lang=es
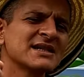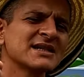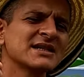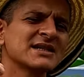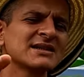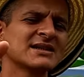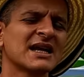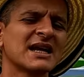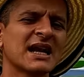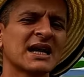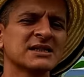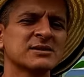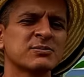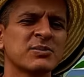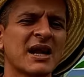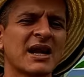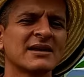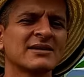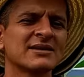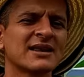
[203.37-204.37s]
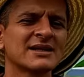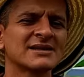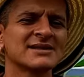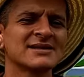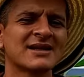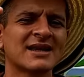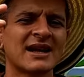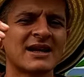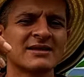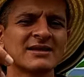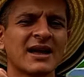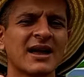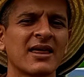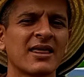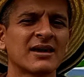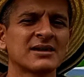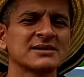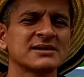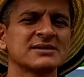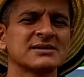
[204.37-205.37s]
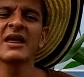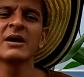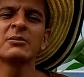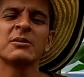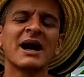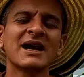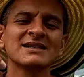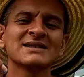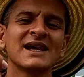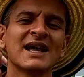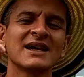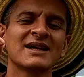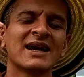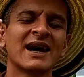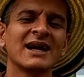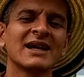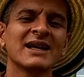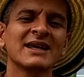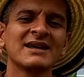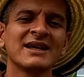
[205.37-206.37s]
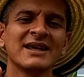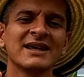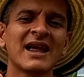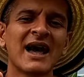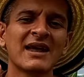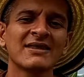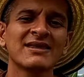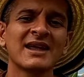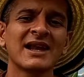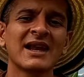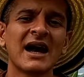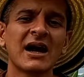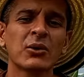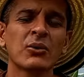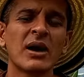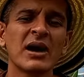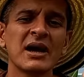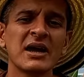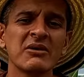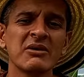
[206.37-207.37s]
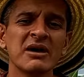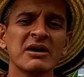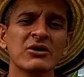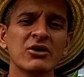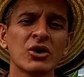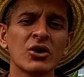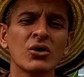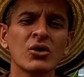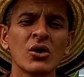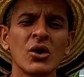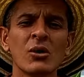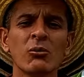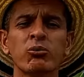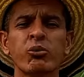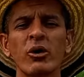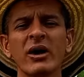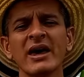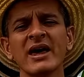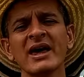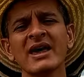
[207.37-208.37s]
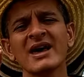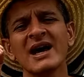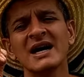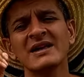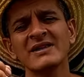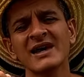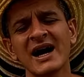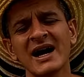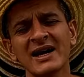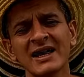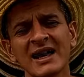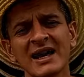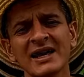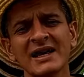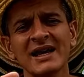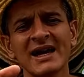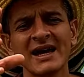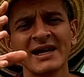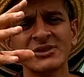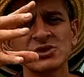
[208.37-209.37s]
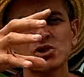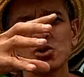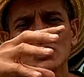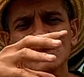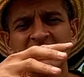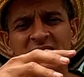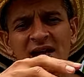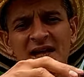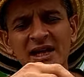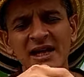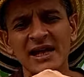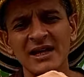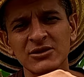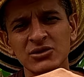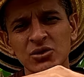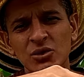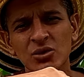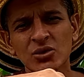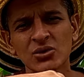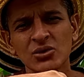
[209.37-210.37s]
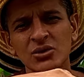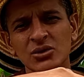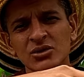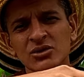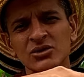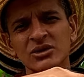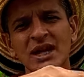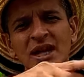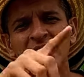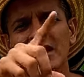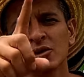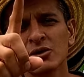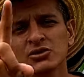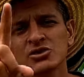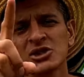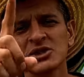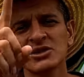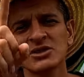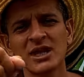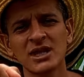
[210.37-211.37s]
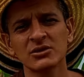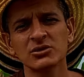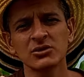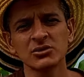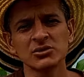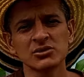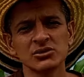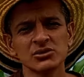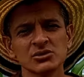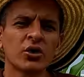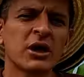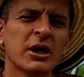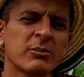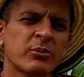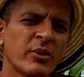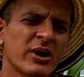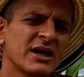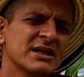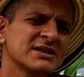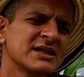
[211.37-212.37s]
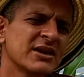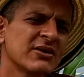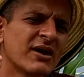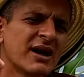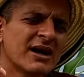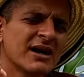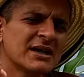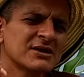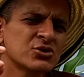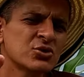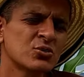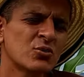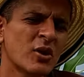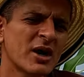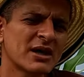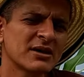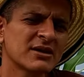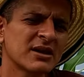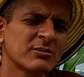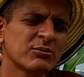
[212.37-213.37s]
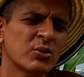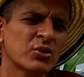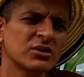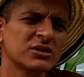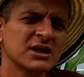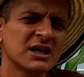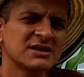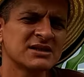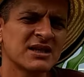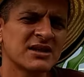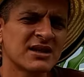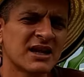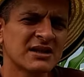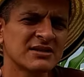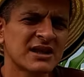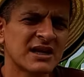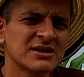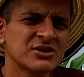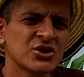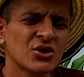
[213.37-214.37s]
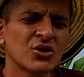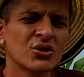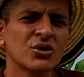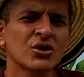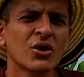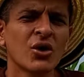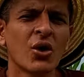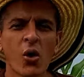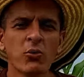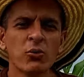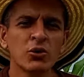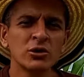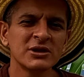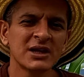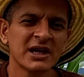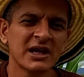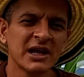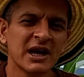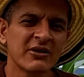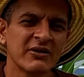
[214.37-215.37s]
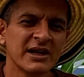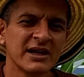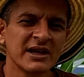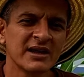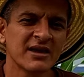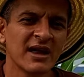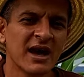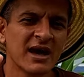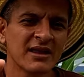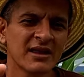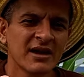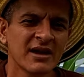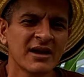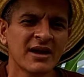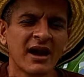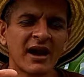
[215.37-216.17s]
así de las plantas tratadas. Además, la alcalinidad del agua de vidrio puede dañar el exoesqueleto de los insectos, lo que puede llevar a su muerte por deshidratación o vulnerabilidad